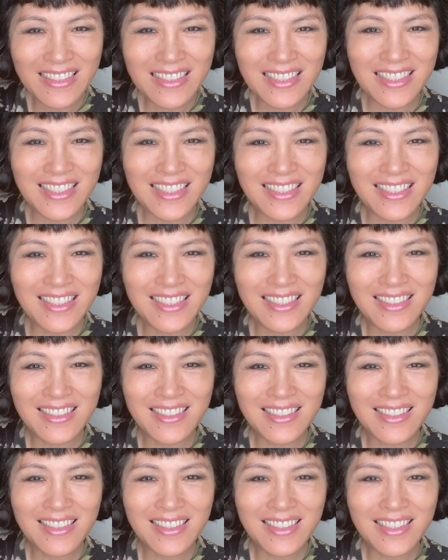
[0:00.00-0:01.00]
呃，什么
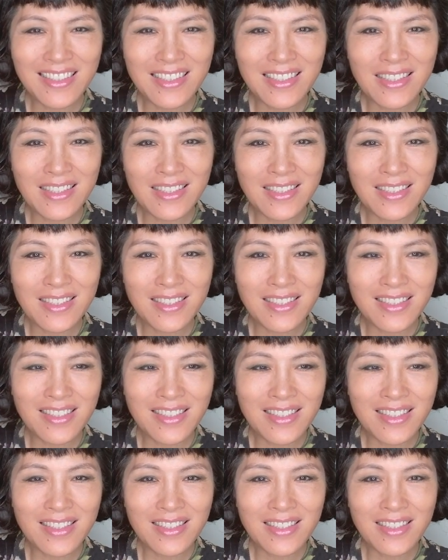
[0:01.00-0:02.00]
高大高
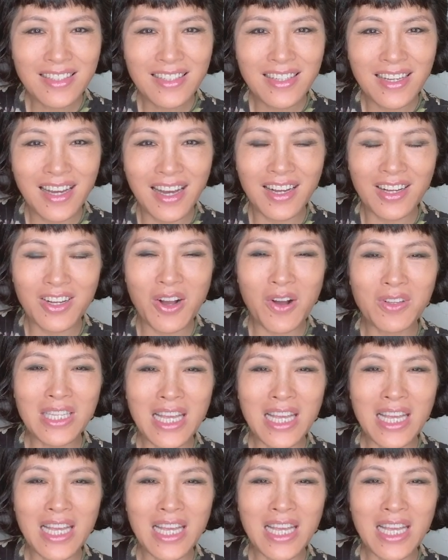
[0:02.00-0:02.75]
大上啊？高